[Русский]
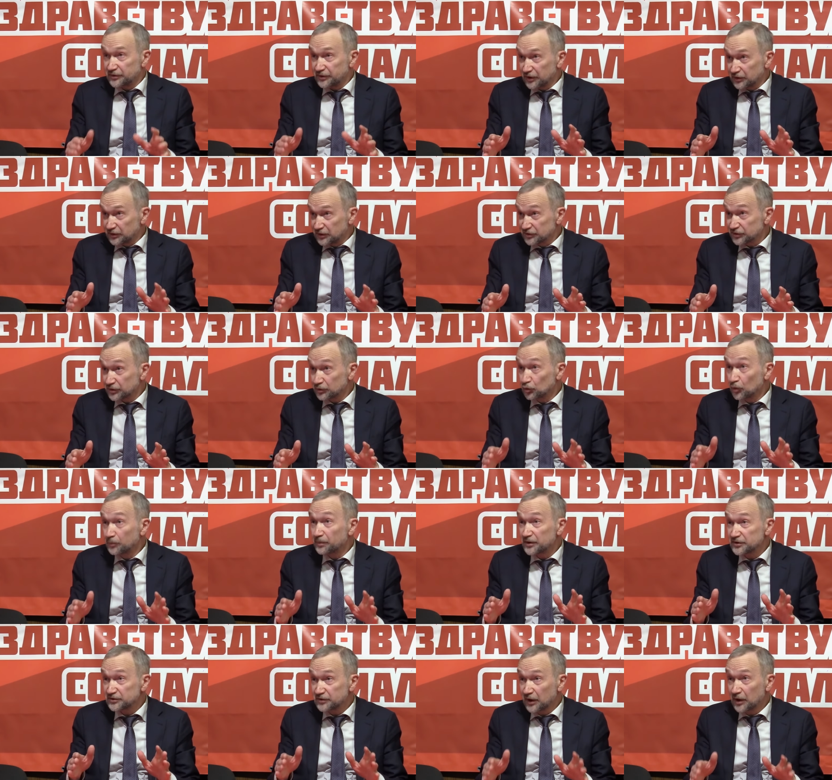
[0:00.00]
те даже, кто
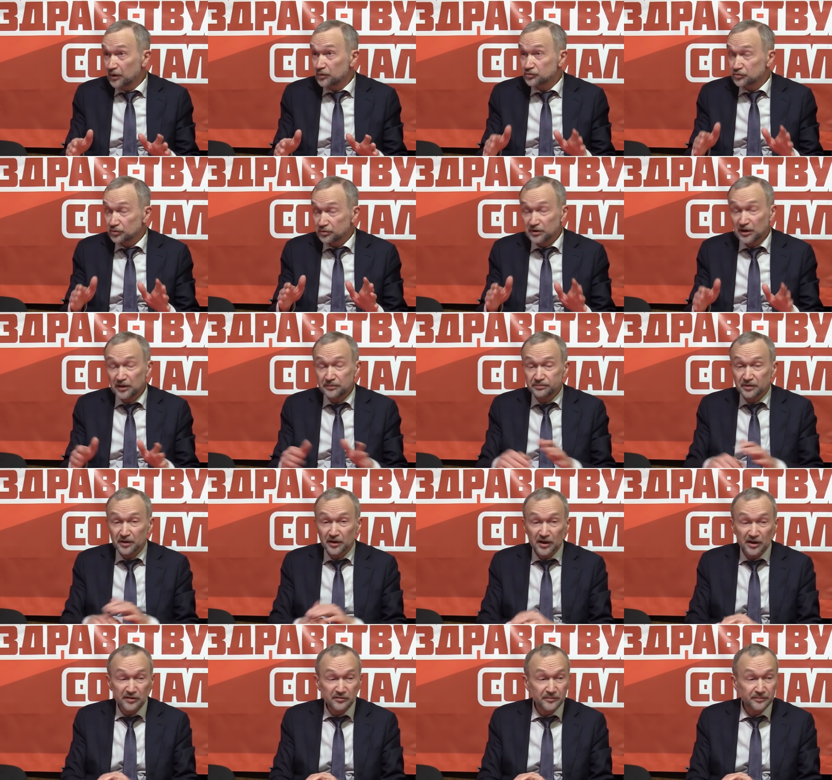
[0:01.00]
признают, что да,
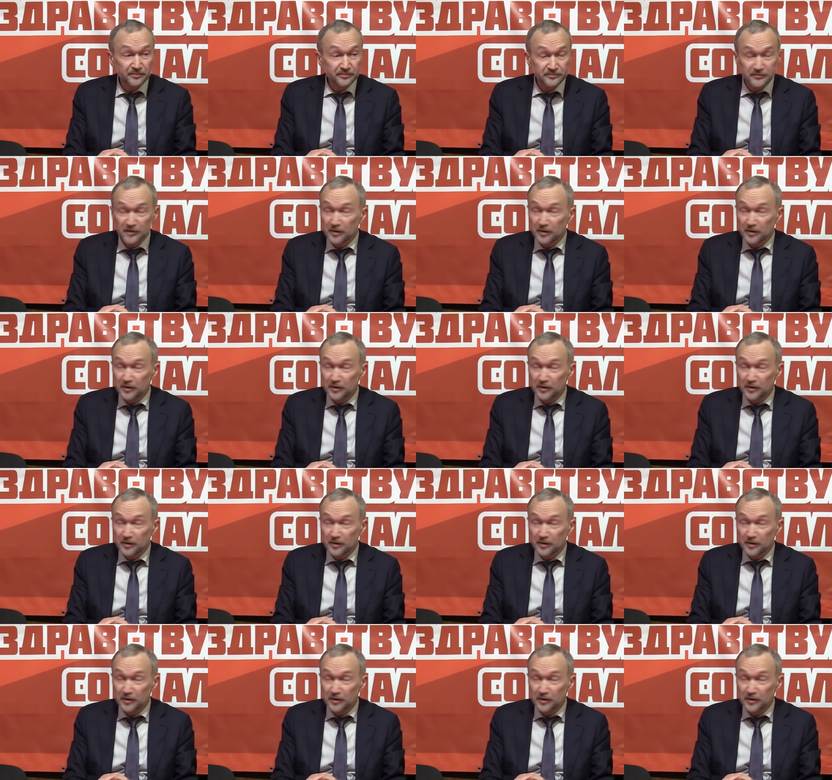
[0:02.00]
программа